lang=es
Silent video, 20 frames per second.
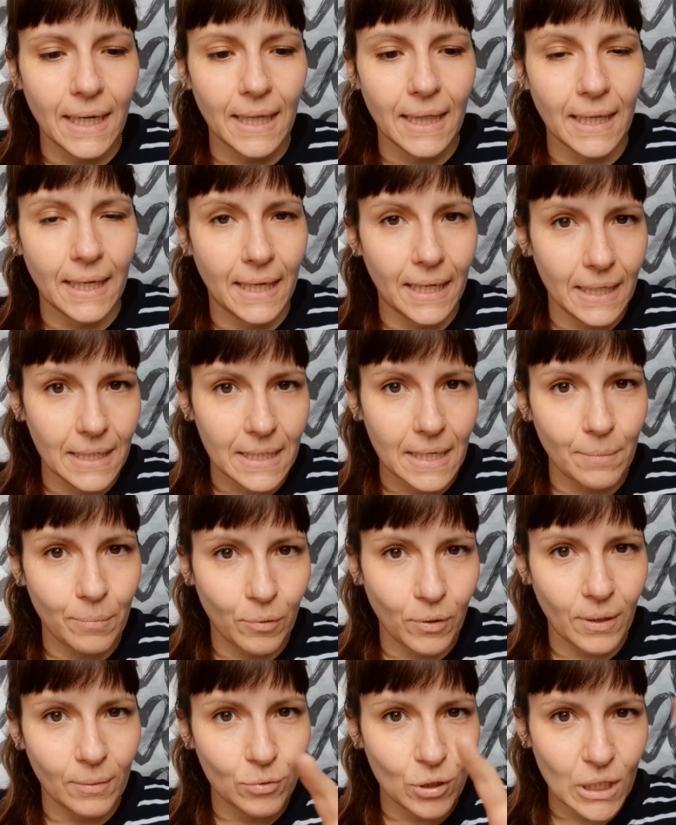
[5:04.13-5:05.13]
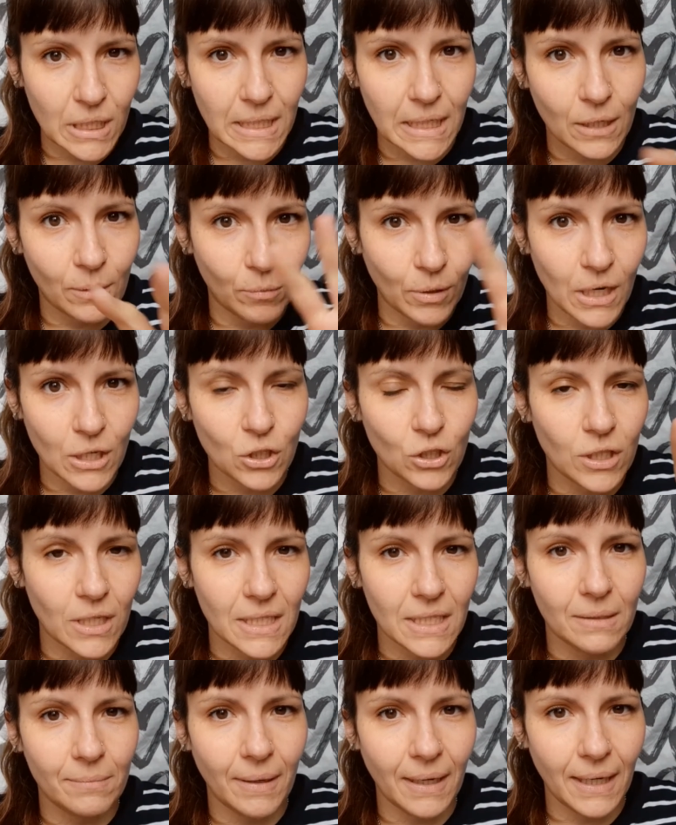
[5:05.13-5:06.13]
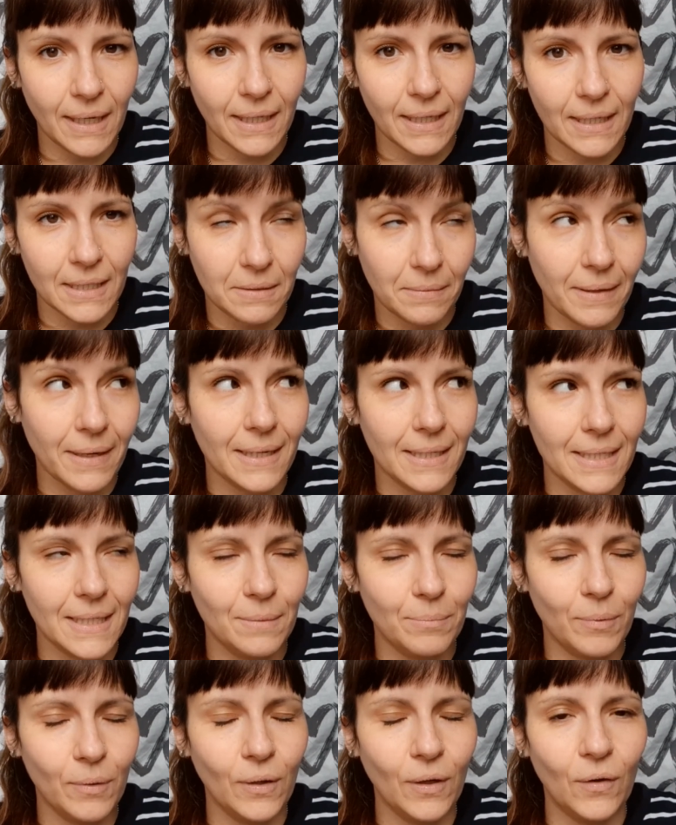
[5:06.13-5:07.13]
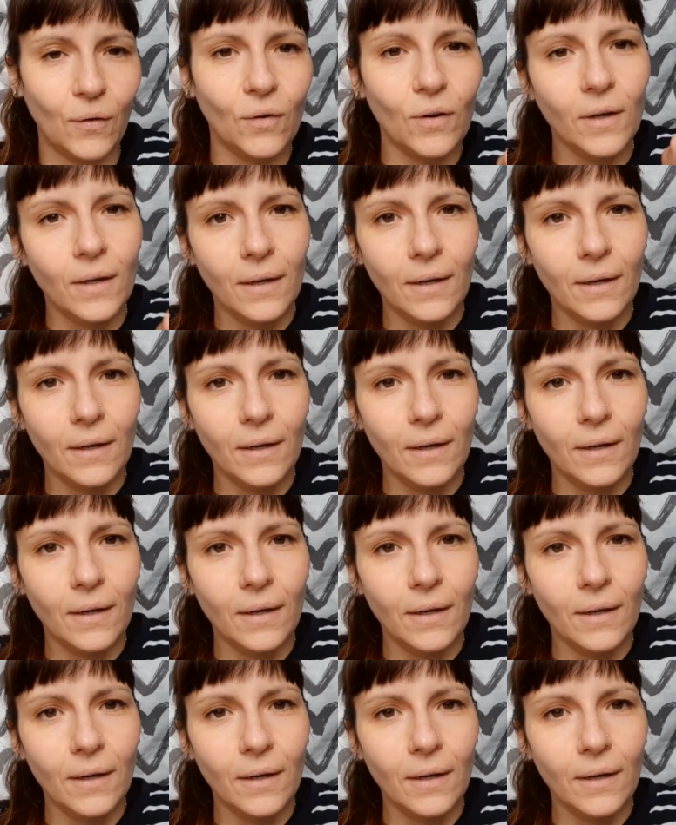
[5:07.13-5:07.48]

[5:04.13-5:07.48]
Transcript: y dice, ¿quieres que pongamos así como las otras imágenes? Venga, sí, ponlo.